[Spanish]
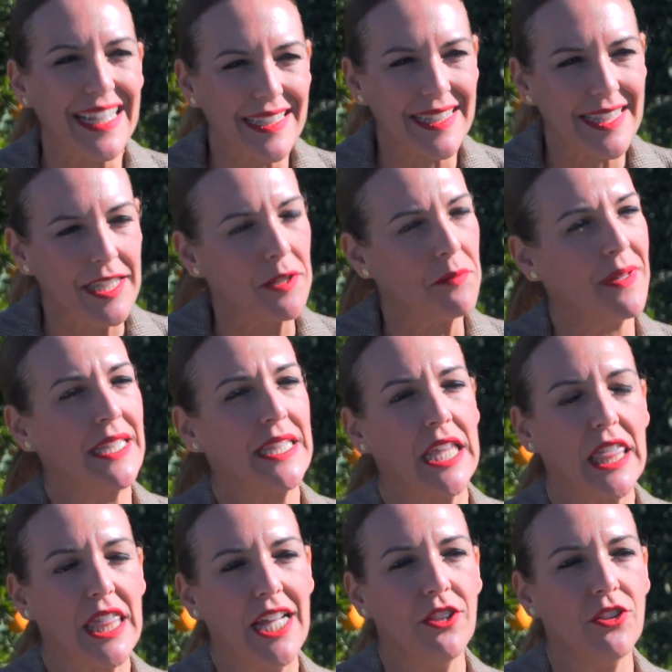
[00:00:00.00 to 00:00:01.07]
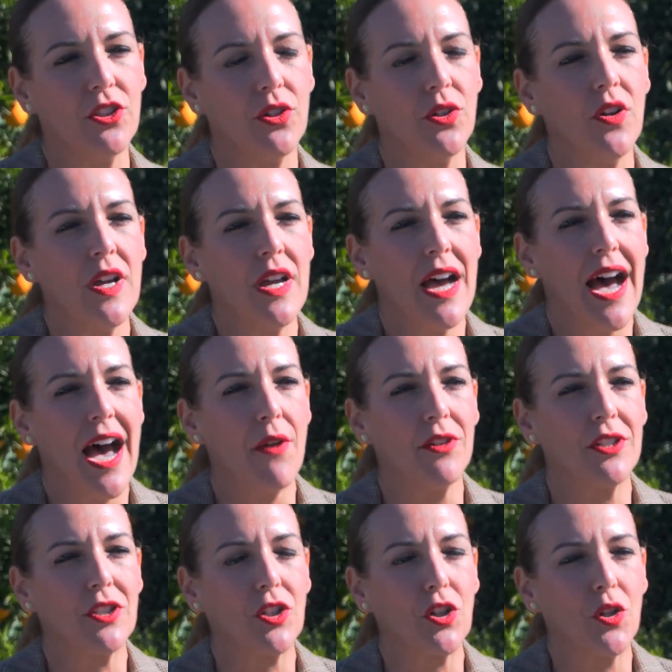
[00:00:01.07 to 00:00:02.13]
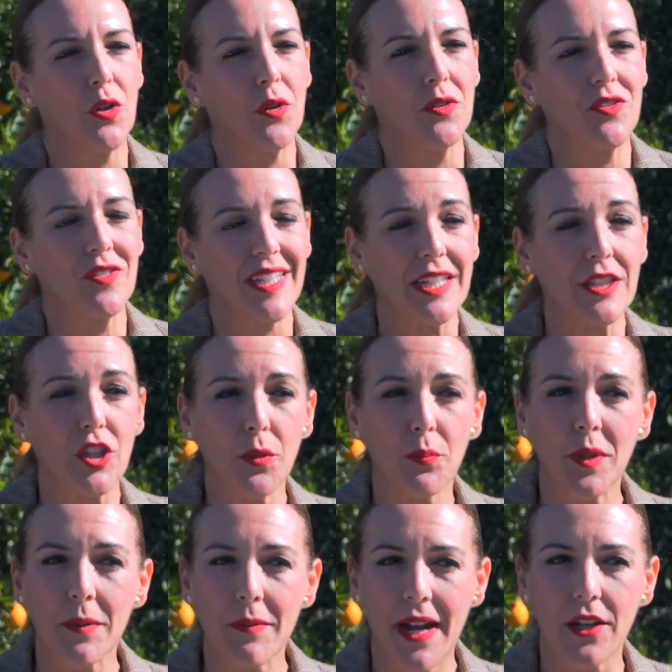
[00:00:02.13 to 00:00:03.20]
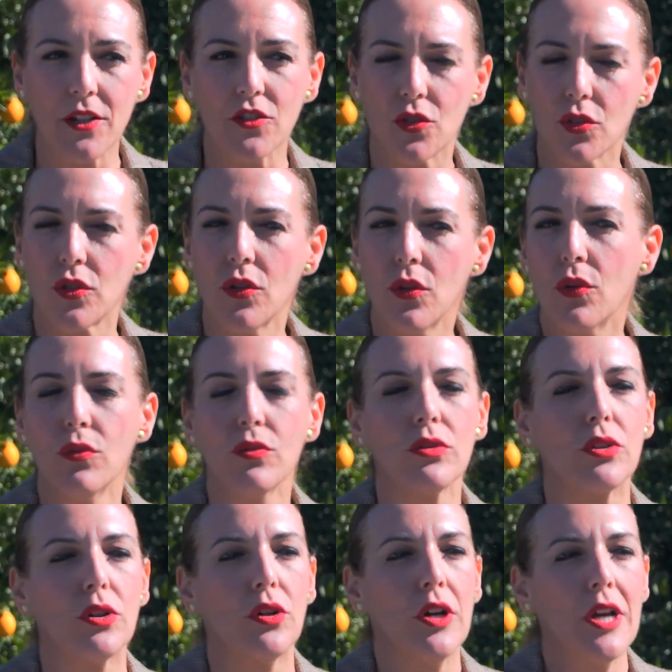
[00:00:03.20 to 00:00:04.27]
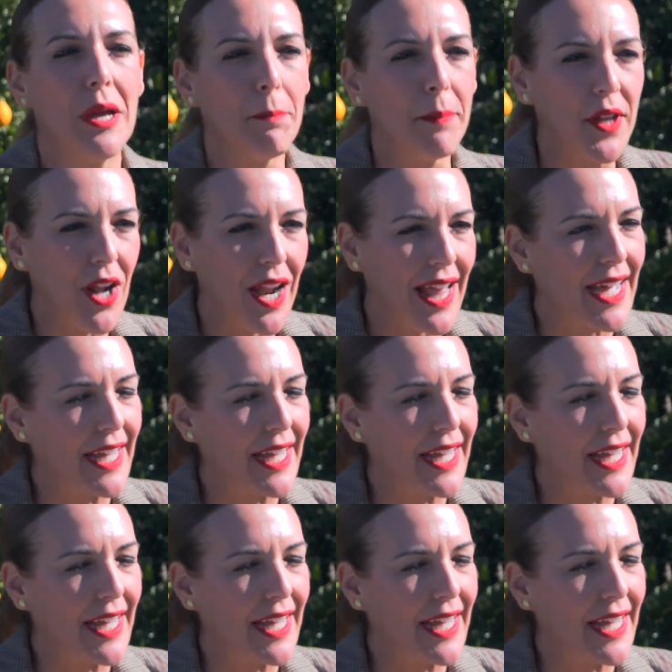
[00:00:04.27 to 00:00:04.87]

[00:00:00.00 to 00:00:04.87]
estigmatizando a nuestro sector primario en su conjunto, pero al